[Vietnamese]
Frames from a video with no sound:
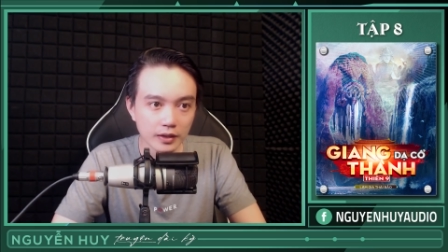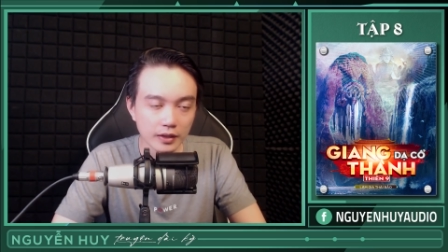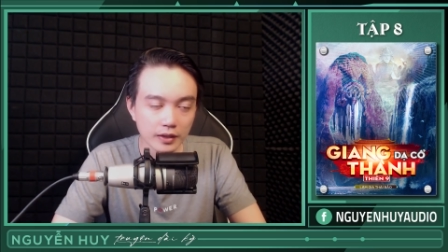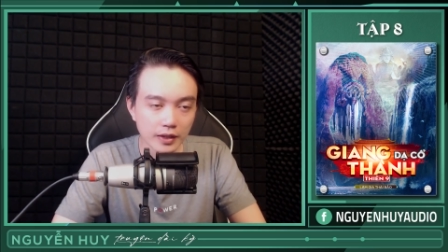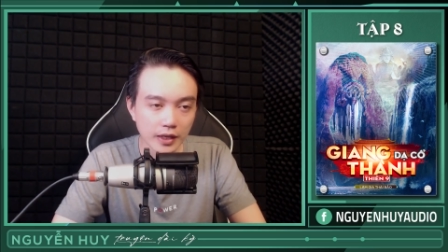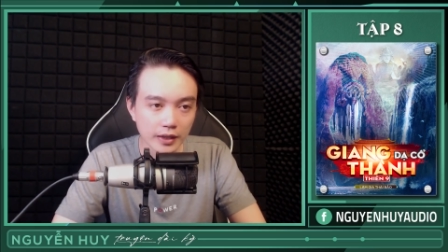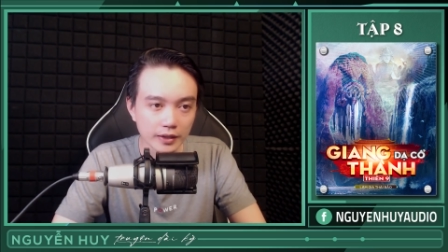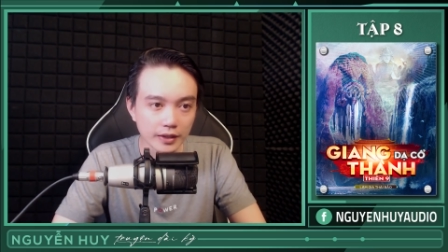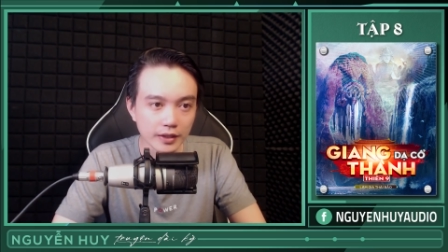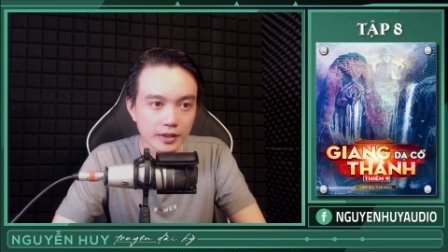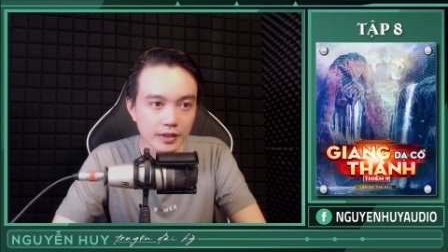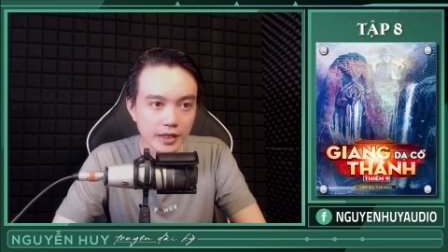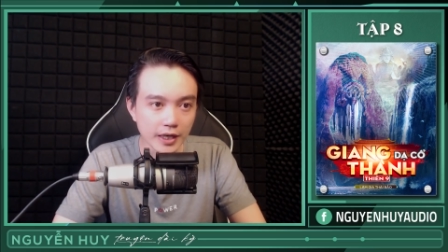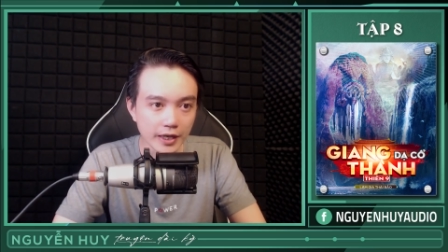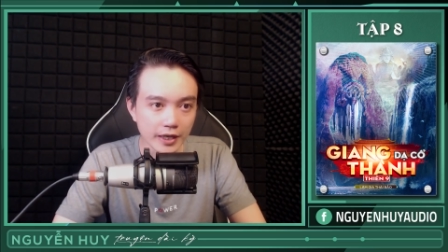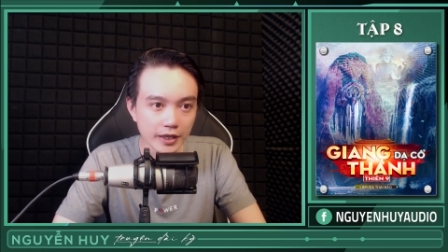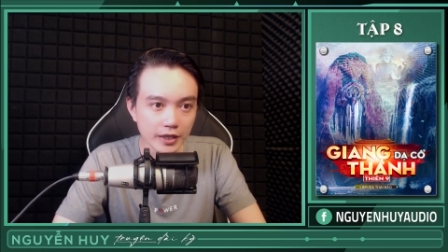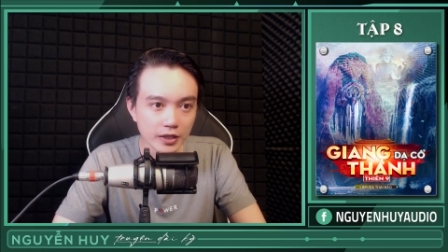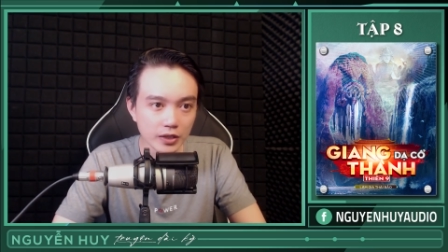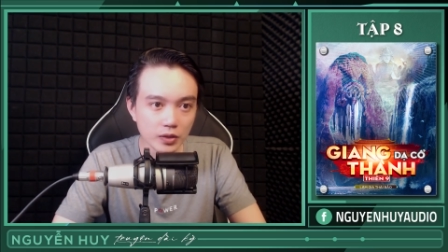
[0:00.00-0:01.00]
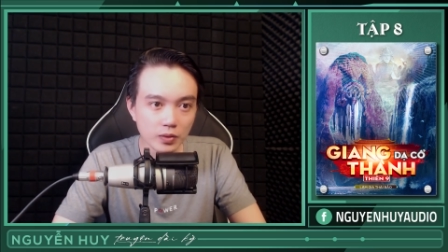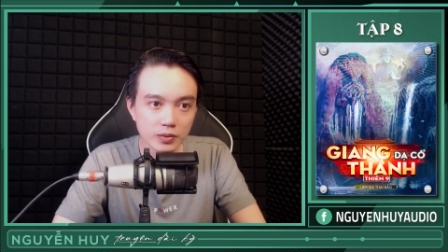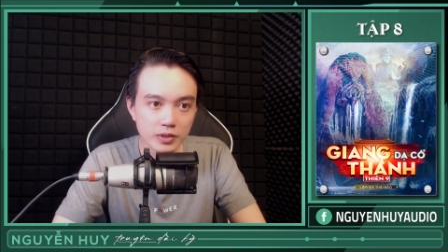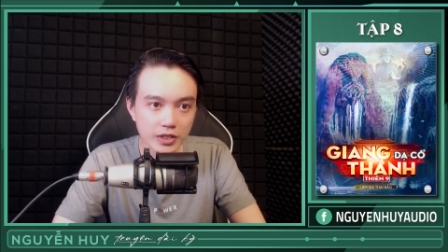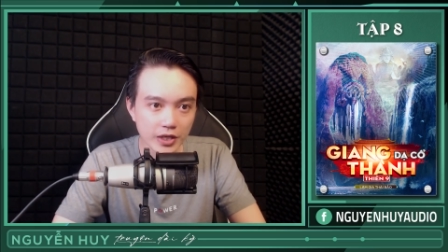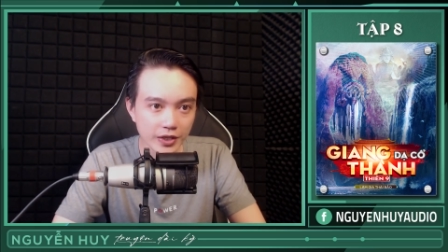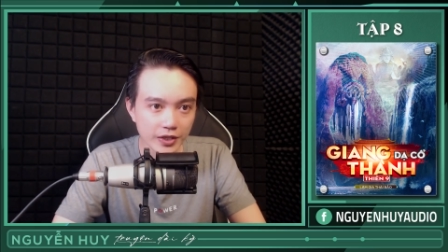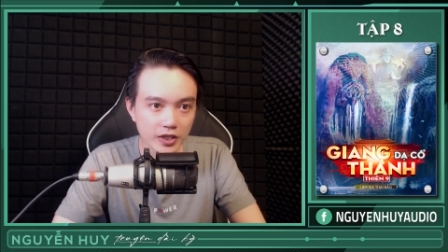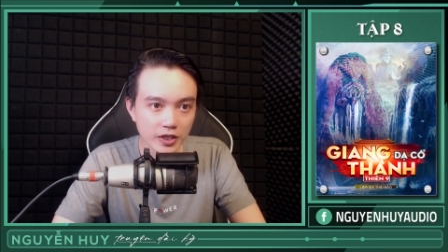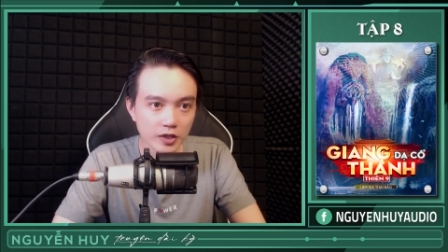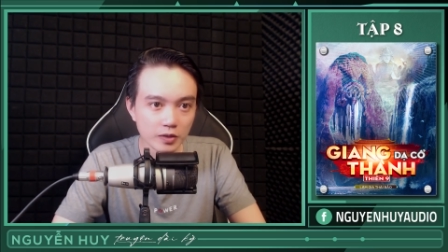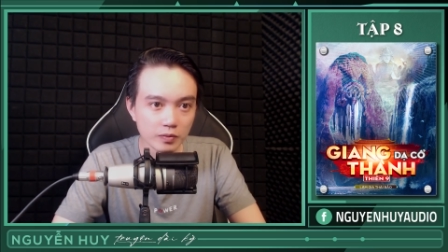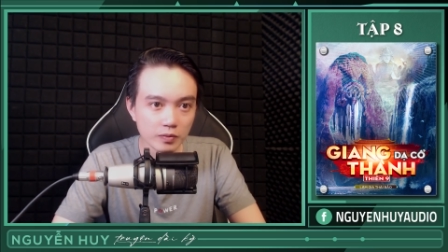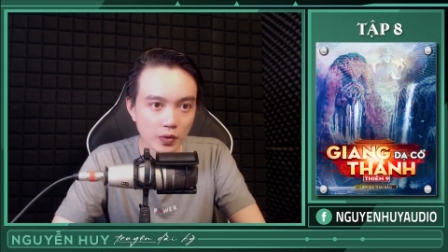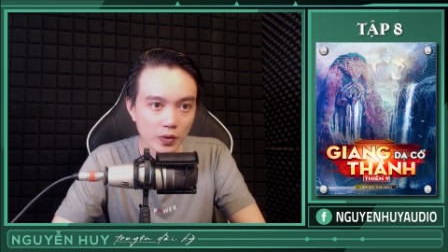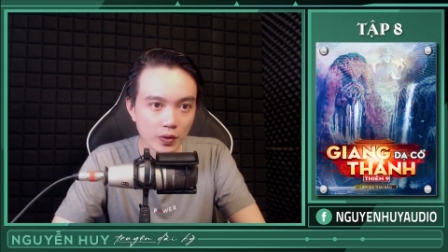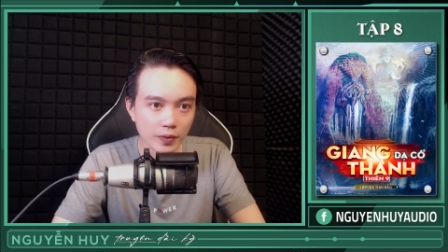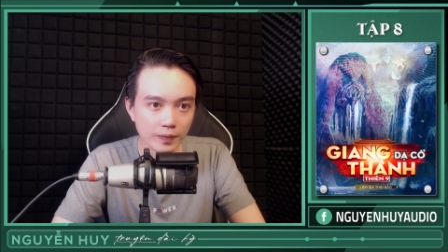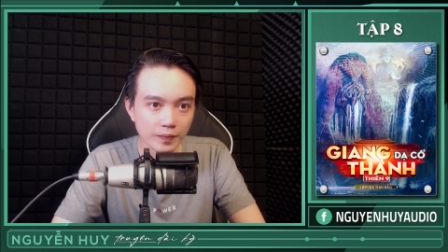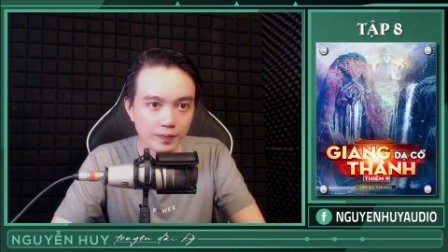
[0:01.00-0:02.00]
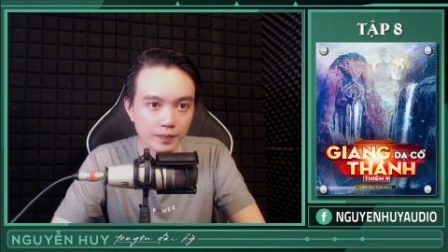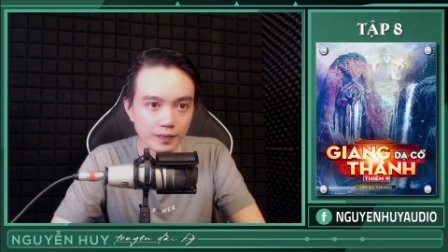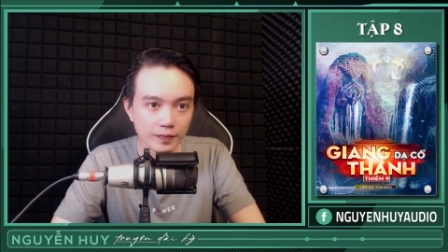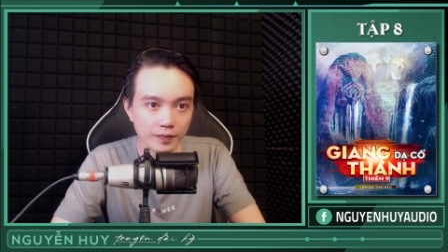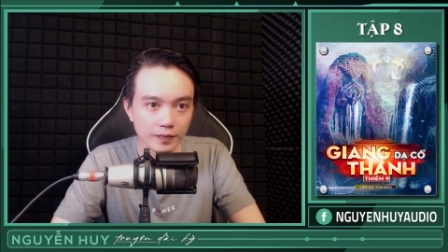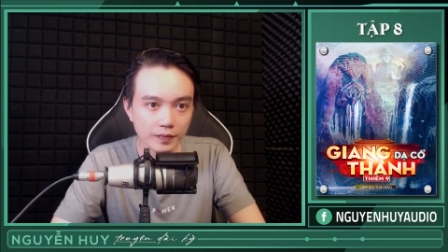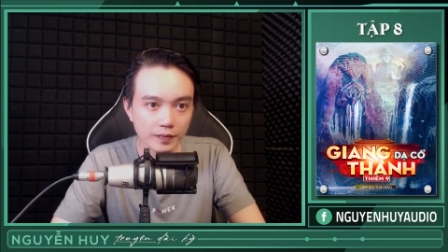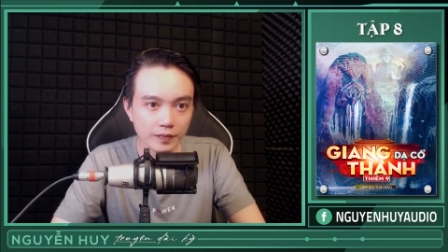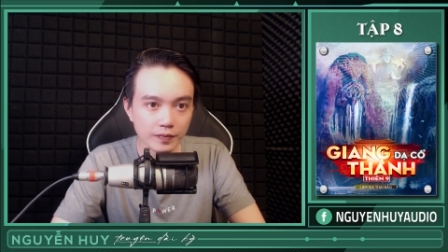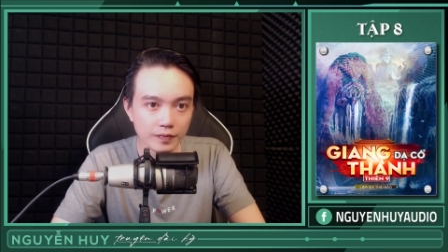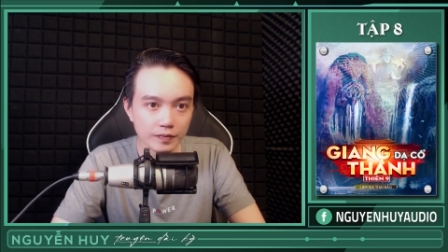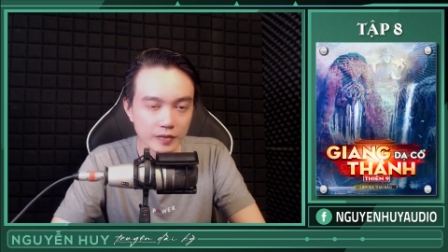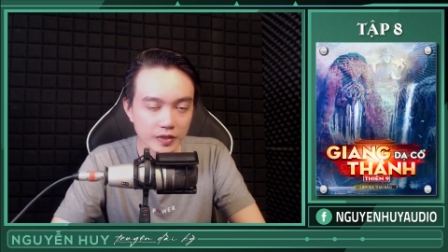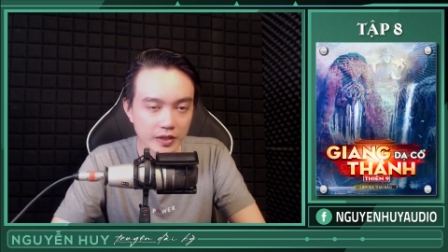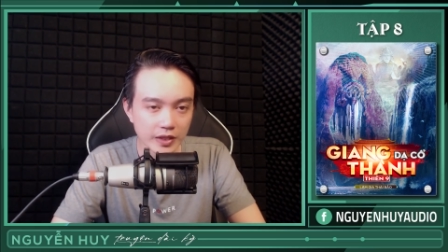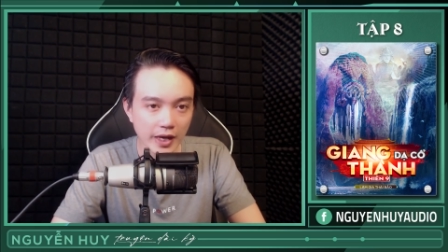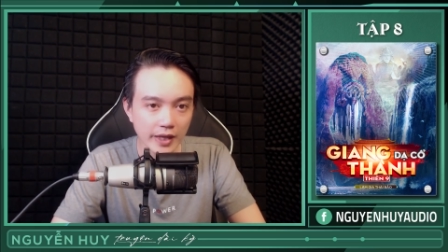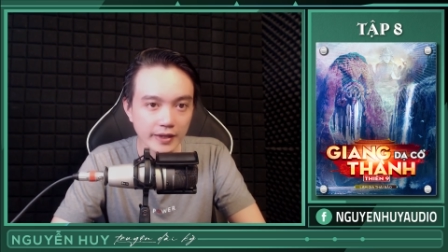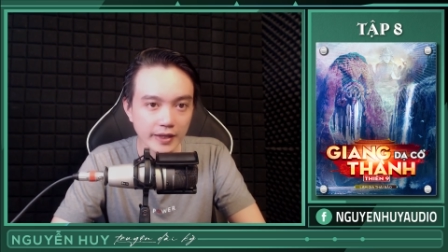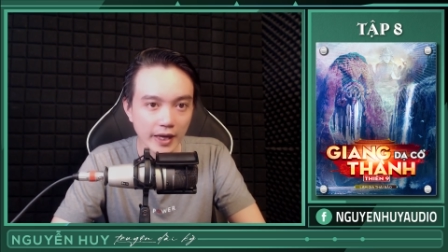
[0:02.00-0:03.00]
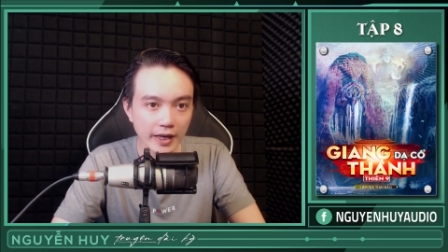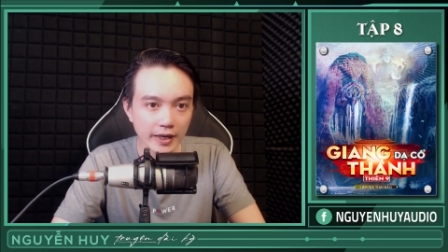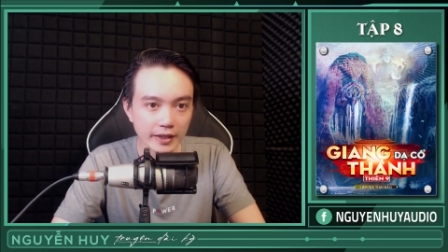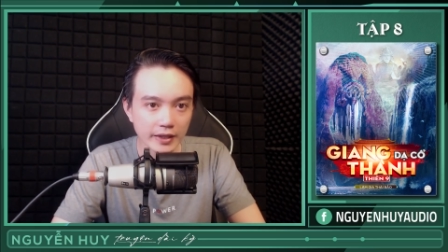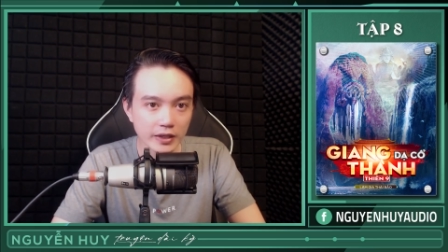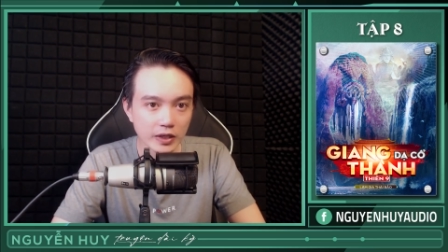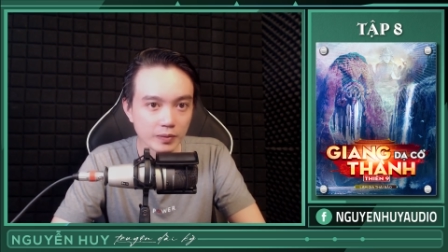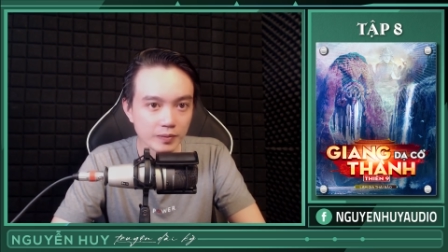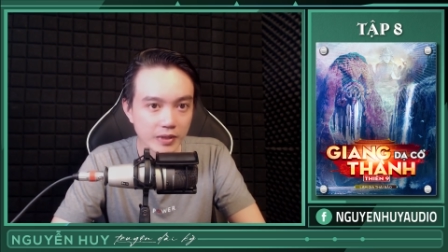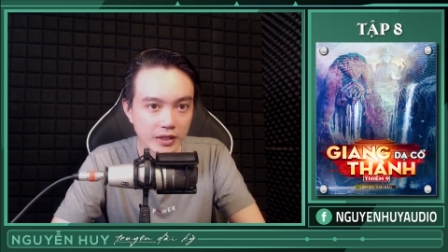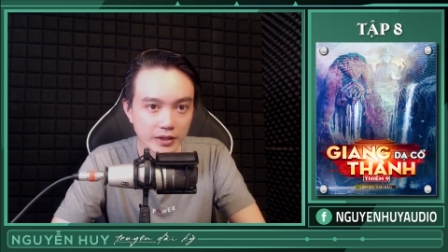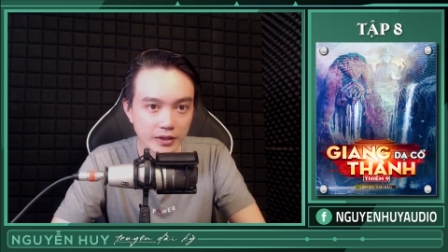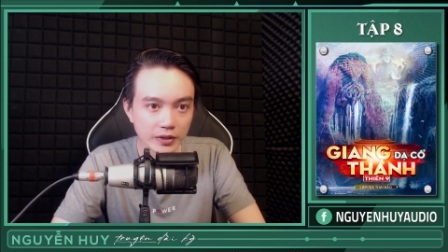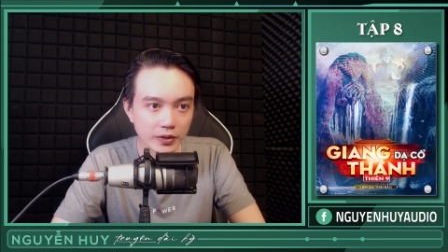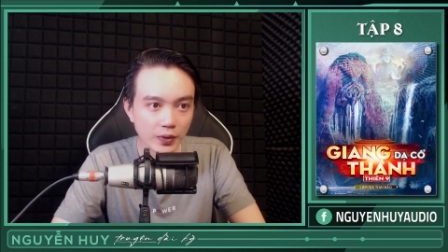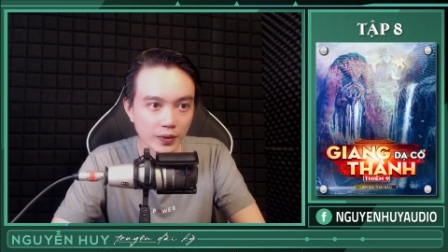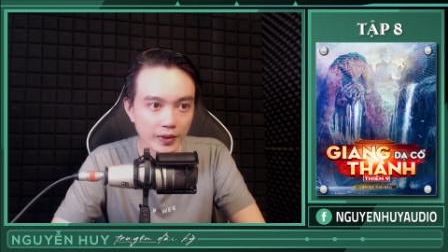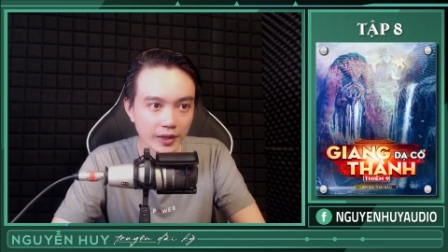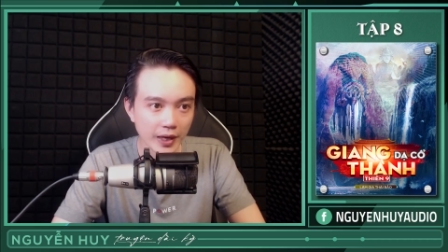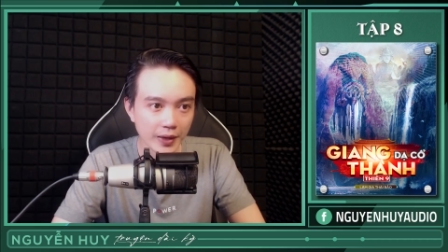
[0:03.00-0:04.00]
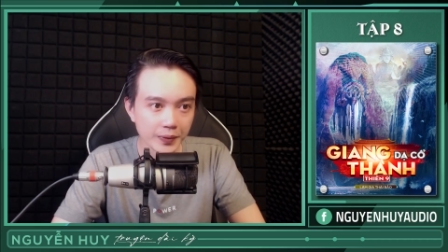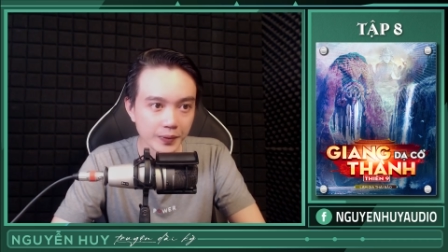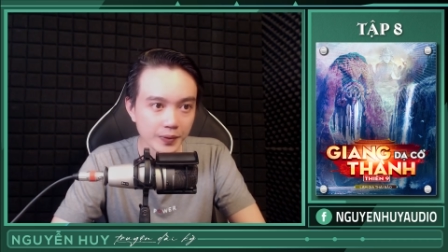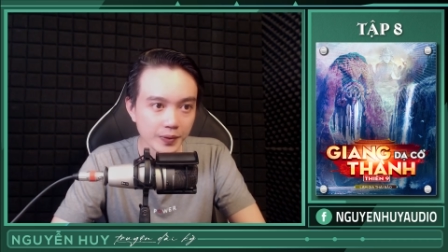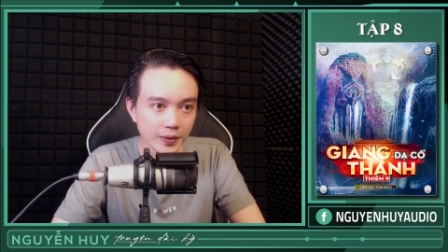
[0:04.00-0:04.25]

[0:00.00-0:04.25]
Đẹp tỉnh dậy lúc trời chiều muộn, mưa đã tạnh không biết từ hồi nào.